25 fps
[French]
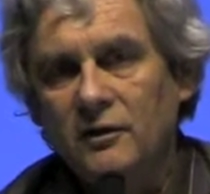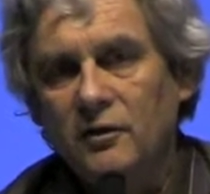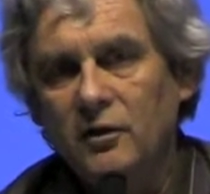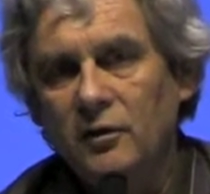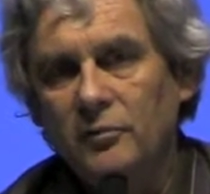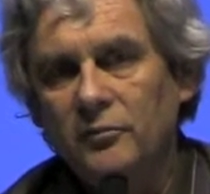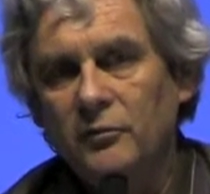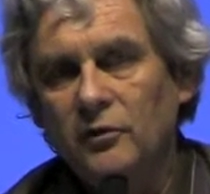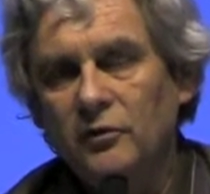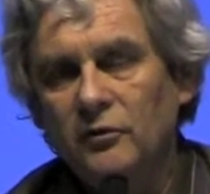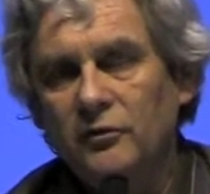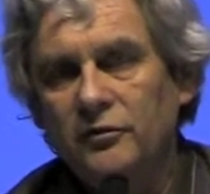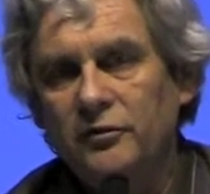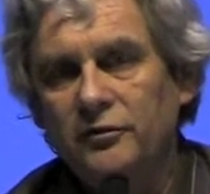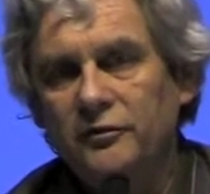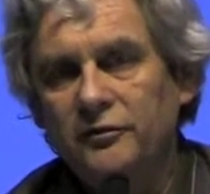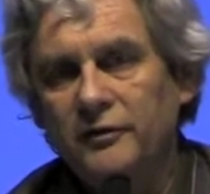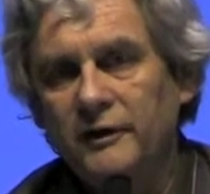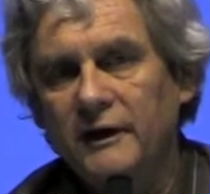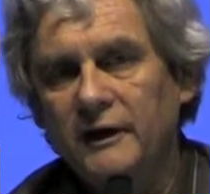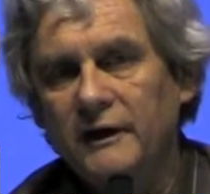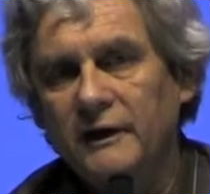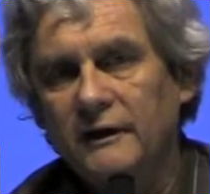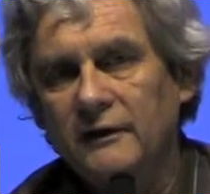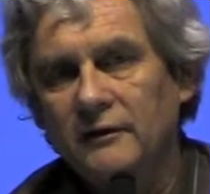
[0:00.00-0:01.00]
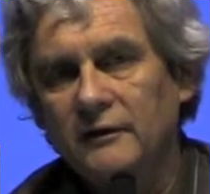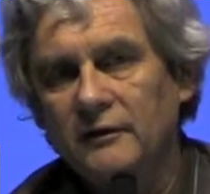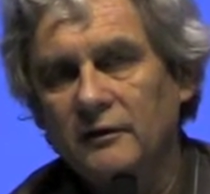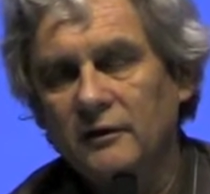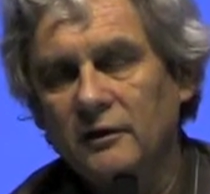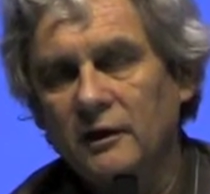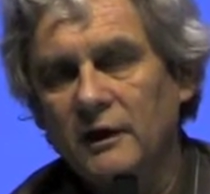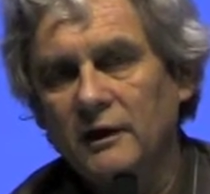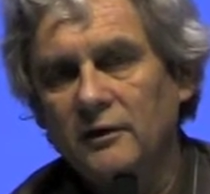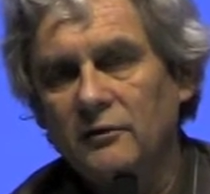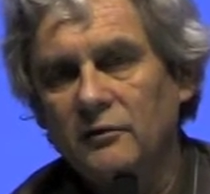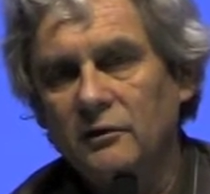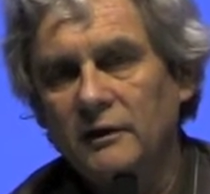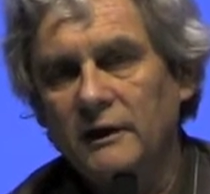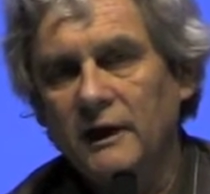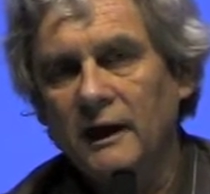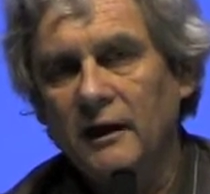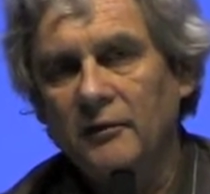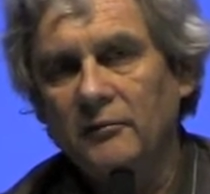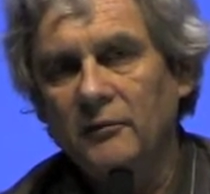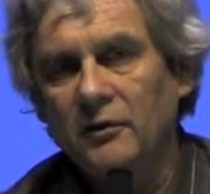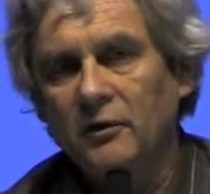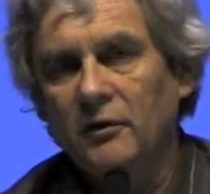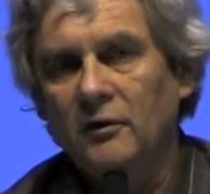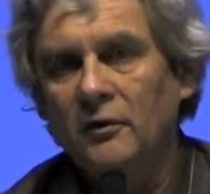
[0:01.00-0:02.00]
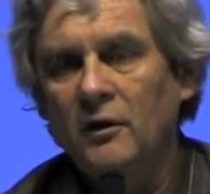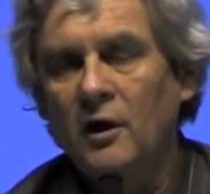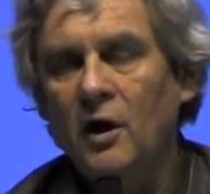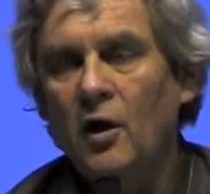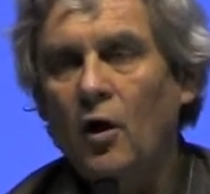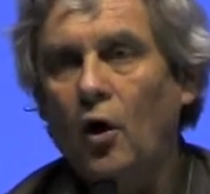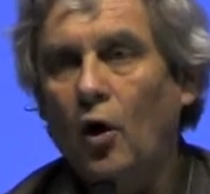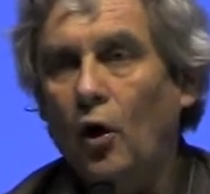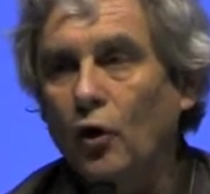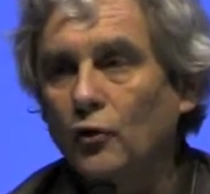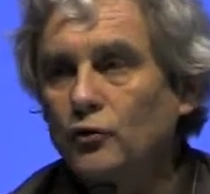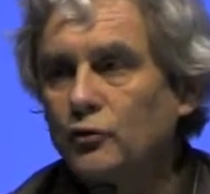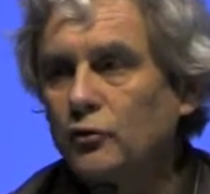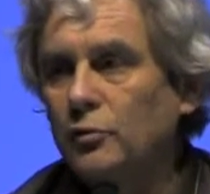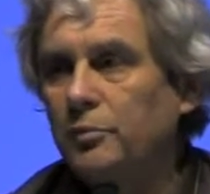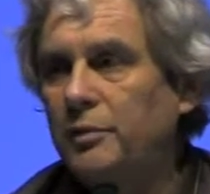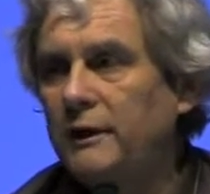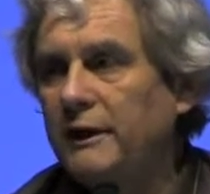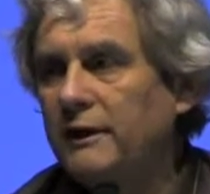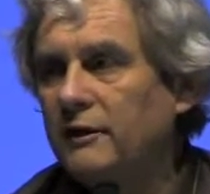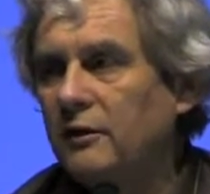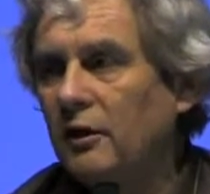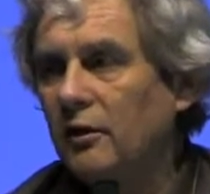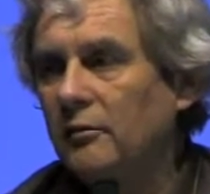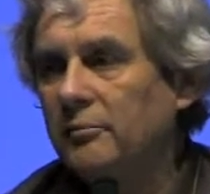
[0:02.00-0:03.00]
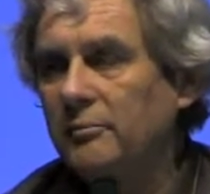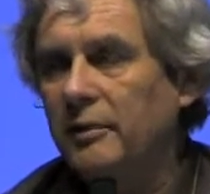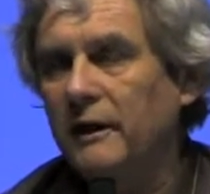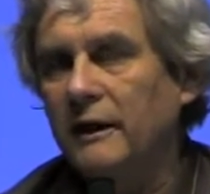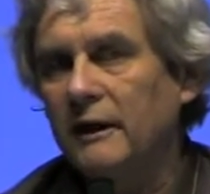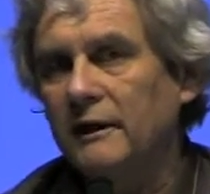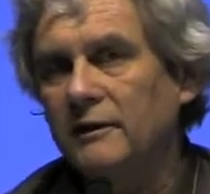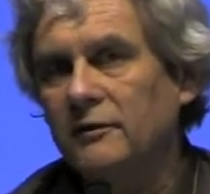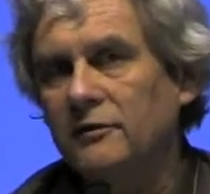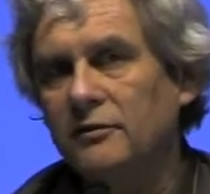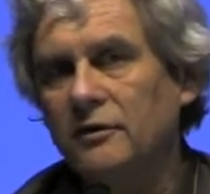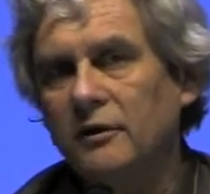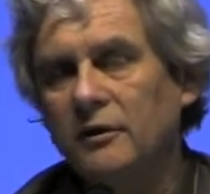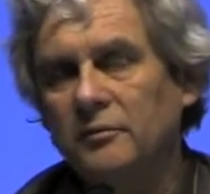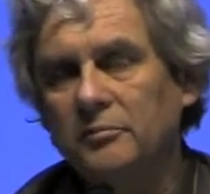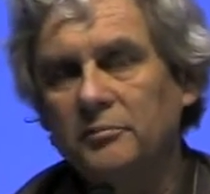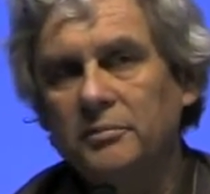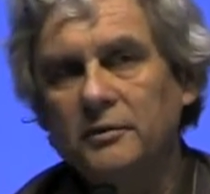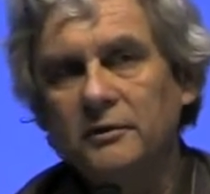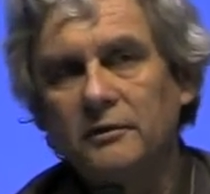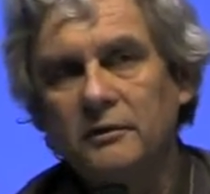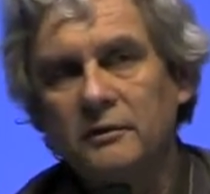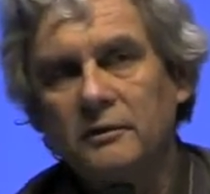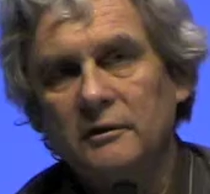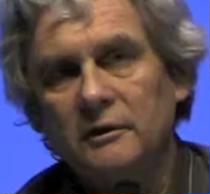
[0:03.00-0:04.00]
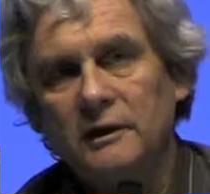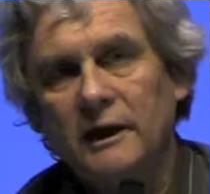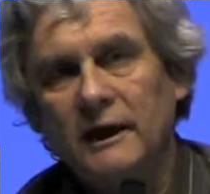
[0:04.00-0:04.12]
comme on le fait euh, régulièrement en oubliant par exemple euh,